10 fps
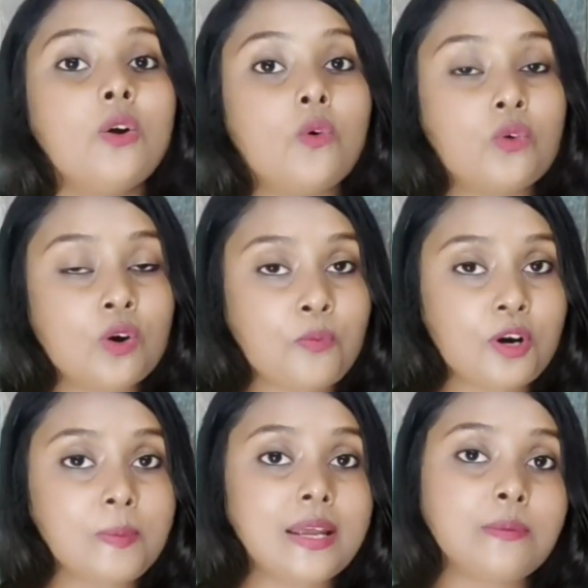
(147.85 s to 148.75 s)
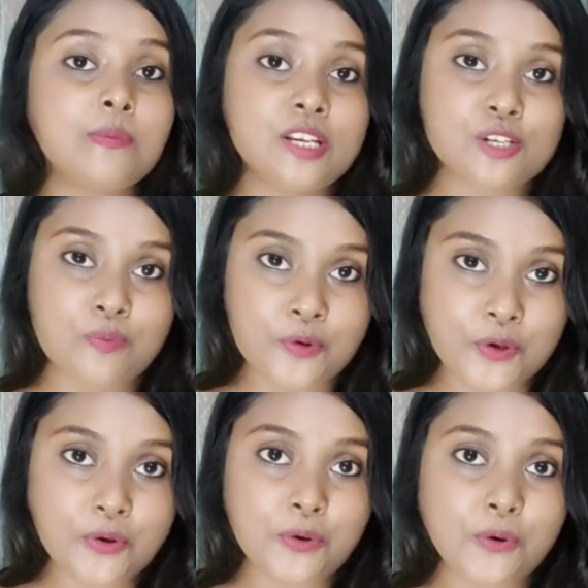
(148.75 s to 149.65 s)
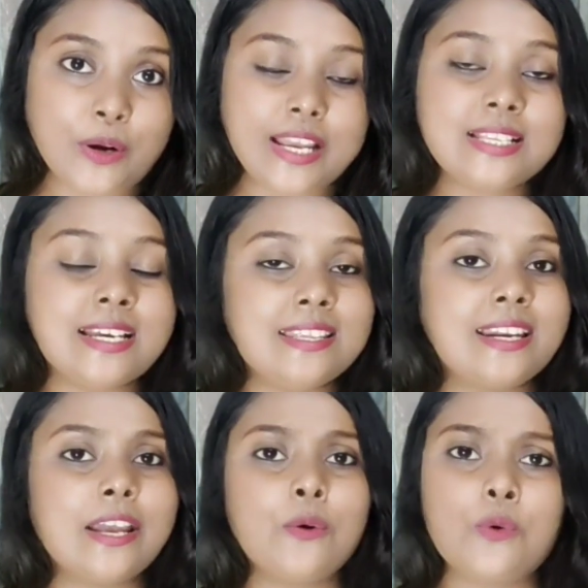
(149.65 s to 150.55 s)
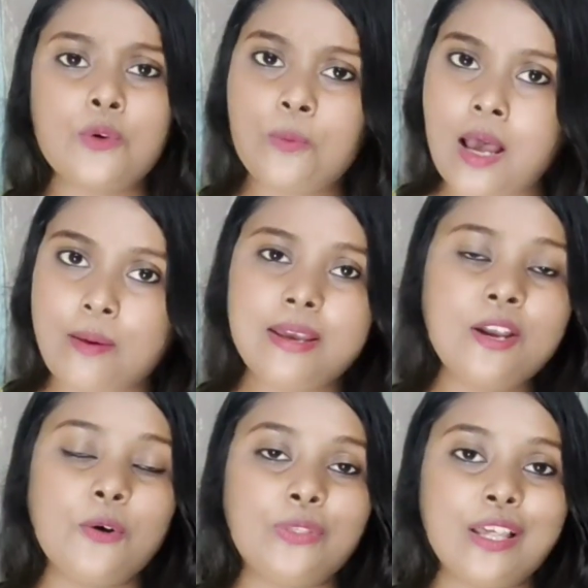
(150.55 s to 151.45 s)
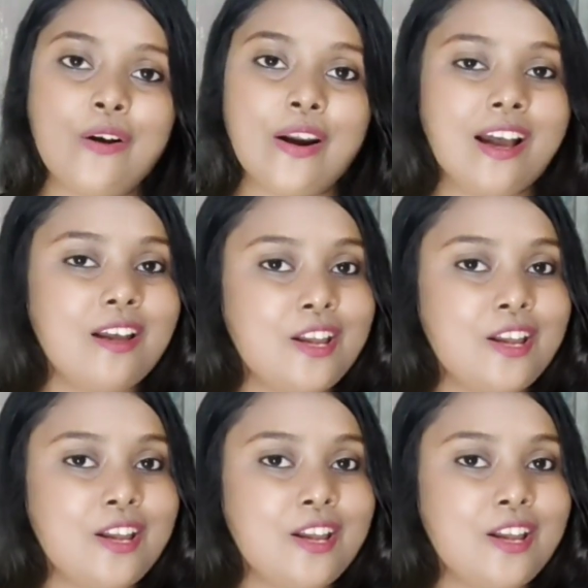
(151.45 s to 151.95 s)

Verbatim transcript: কোনো পরিমাণ বিষ প্রয়োগ করেই যাদেরকে কোনোভাবেই হত্যা করা